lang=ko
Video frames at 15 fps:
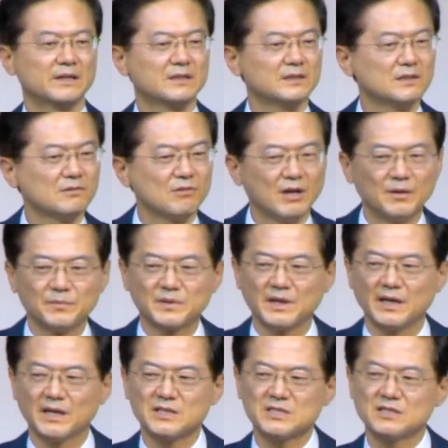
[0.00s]
그들과 함께
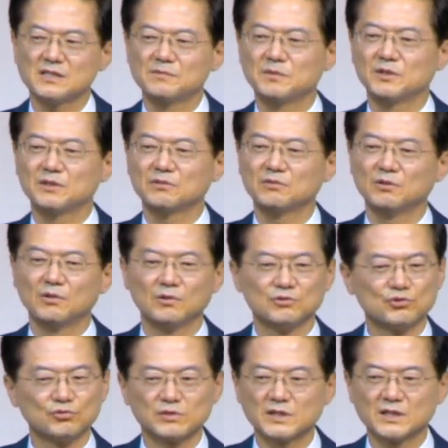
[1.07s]
행진을 벌이고
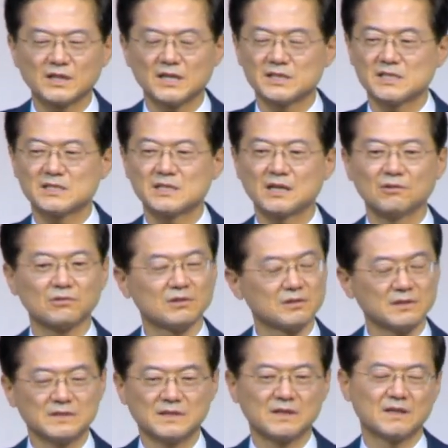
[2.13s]
죽기까지 싸우고
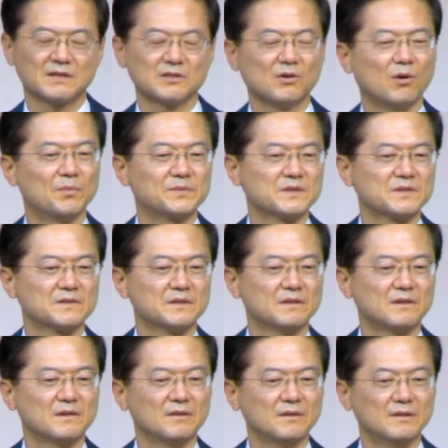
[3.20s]
그럴 생각이 없었어요.